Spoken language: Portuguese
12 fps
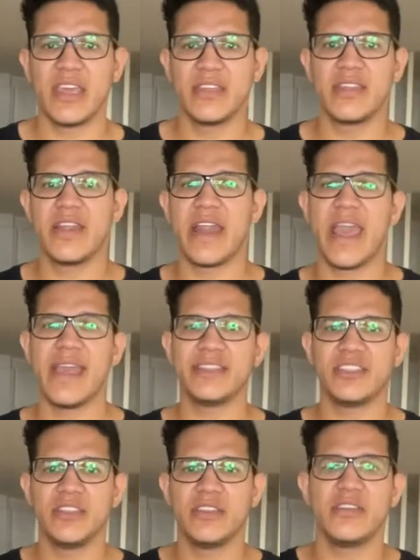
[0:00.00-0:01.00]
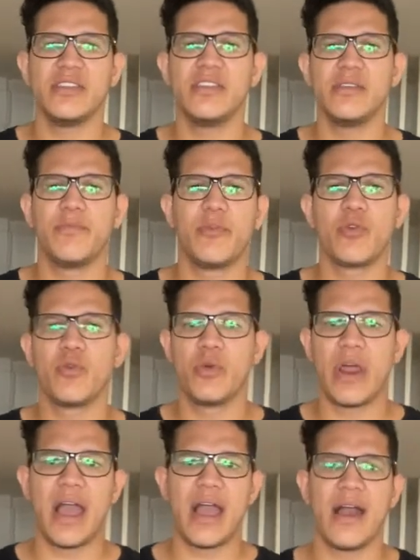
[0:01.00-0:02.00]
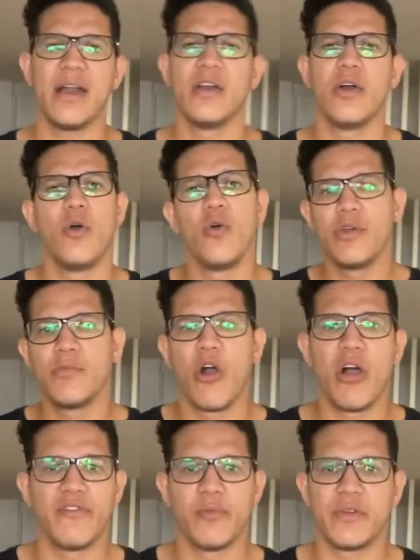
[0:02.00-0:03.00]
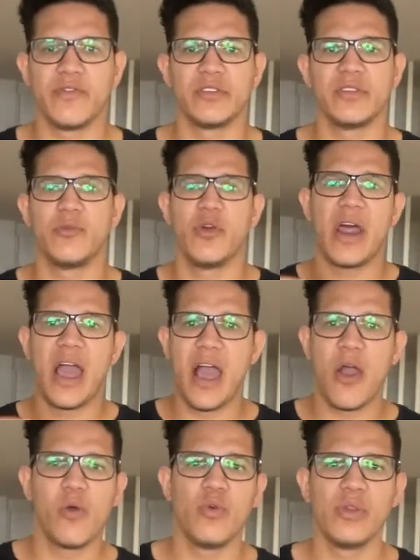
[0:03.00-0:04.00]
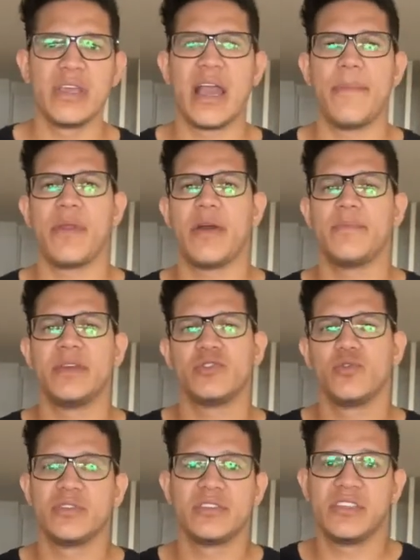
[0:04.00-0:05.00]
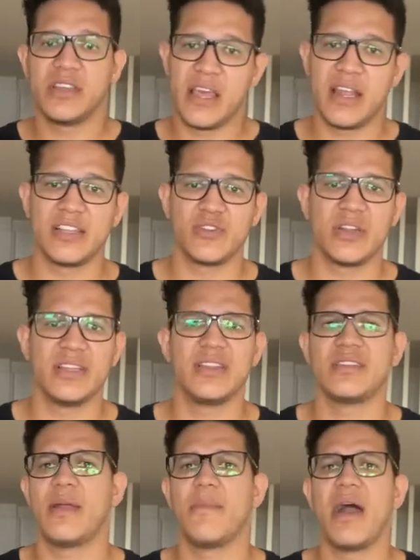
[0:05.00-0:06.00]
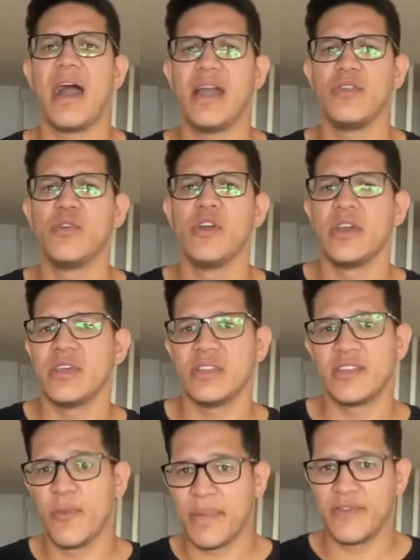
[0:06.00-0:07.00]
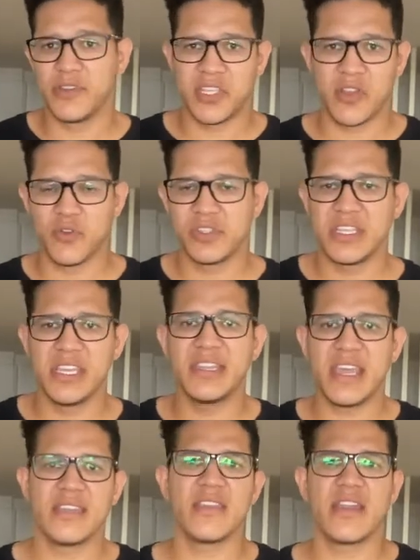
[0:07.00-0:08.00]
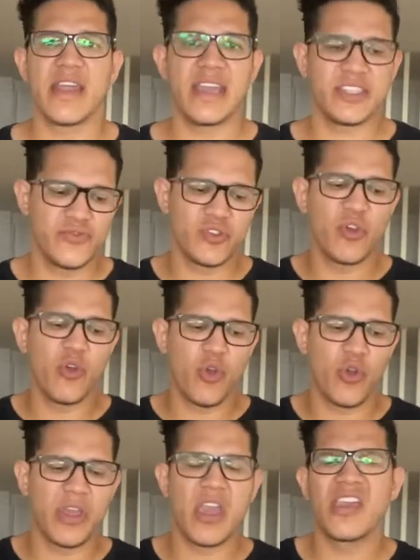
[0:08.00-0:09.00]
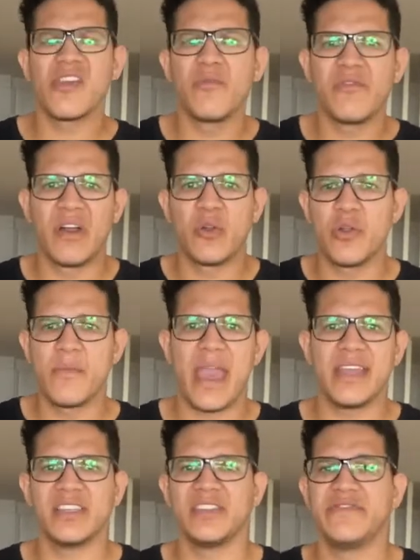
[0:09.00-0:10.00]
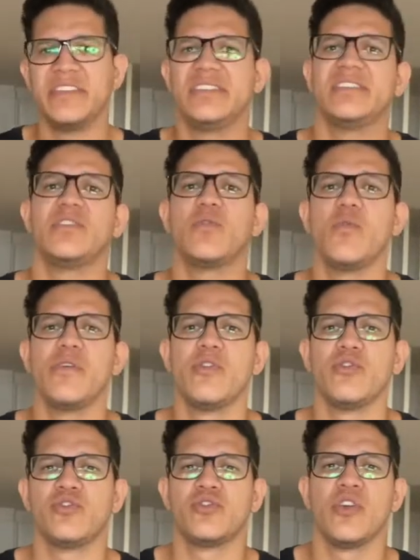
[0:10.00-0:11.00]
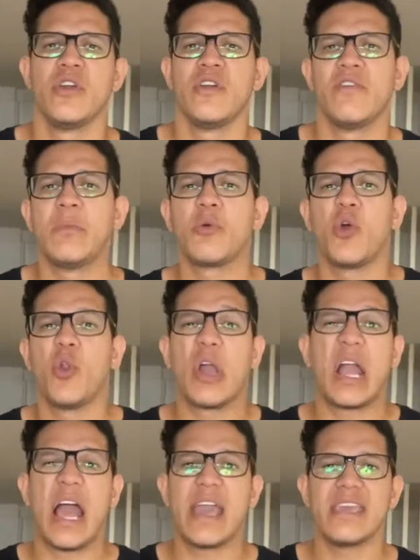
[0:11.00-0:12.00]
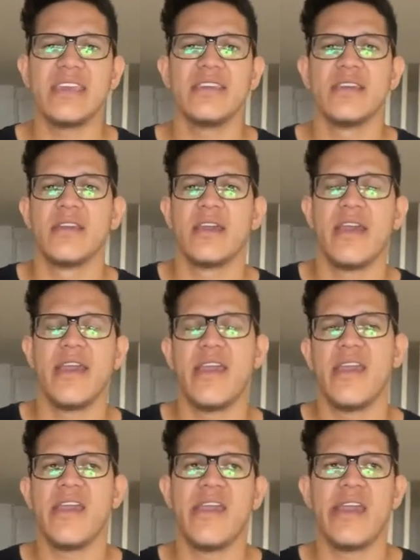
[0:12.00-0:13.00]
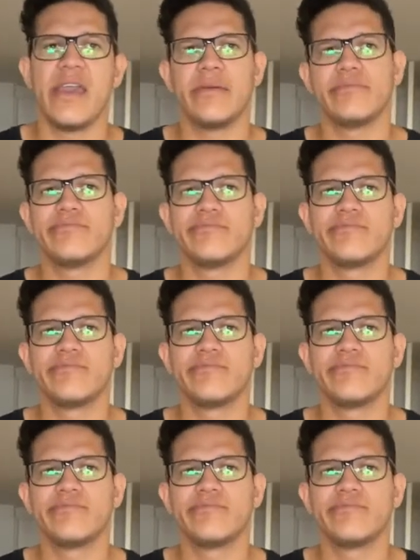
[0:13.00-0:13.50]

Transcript: internet e procurar ou imóvel para você morar ou ligar para pessoas relacionadas a trabalho. Então, para você conseguir ter internet, eu coloquei aqui um valor médio de 25 euros. Vamos colocar aí é,